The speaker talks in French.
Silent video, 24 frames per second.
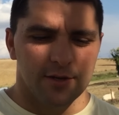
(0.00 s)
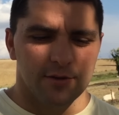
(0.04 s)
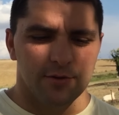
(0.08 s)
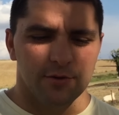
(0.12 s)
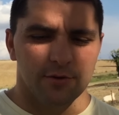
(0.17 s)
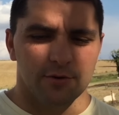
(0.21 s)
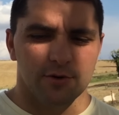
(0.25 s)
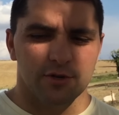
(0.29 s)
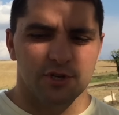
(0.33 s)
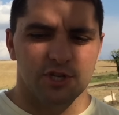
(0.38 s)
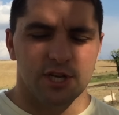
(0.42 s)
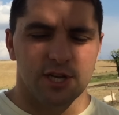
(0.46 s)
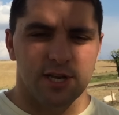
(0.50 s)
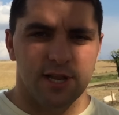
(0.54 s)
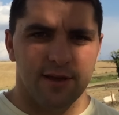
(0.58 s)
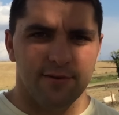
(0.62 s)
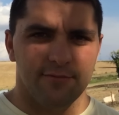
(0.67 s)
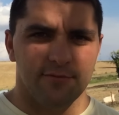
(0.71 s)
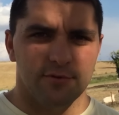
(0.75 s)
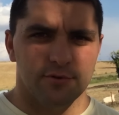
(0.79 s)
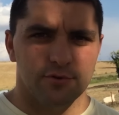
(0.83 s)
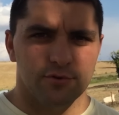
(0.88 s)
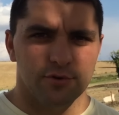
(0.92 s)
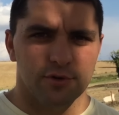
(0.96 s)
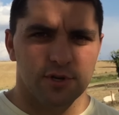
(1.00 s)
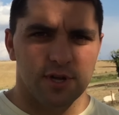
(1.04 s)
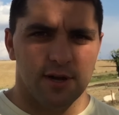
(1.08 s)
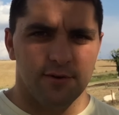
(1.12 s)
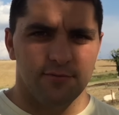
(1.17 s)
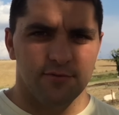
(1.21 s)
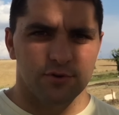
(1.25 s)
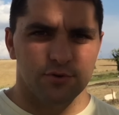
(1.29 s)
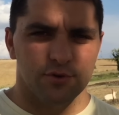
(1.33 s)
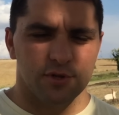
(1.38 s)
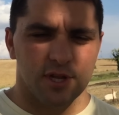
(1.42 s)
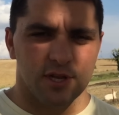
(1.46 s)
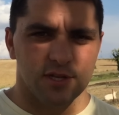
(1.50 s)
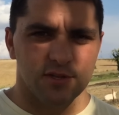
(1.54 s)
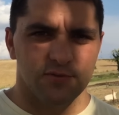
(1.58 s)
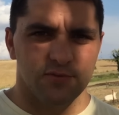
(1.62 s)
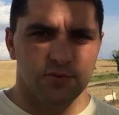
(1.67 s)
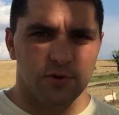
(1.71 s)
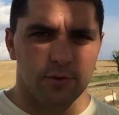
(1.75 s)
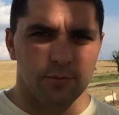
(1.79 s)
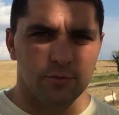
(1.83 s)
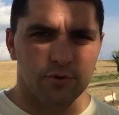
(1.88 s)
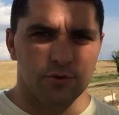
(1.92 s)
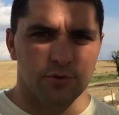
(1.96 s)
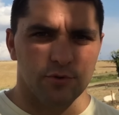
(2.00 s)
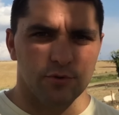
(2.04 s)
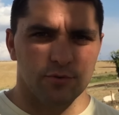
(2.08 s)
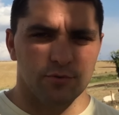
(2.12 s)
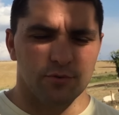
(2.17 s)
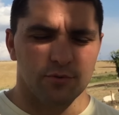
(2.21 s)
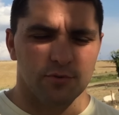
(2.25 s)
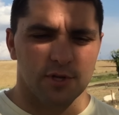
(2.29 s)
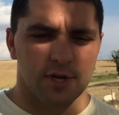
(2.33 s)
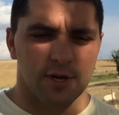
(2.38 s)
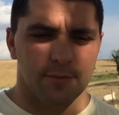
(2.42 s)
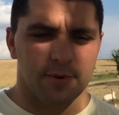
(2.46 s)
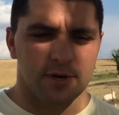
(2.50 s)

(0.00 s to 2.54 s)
Donc j'élève, je gave et je transforme donc toute la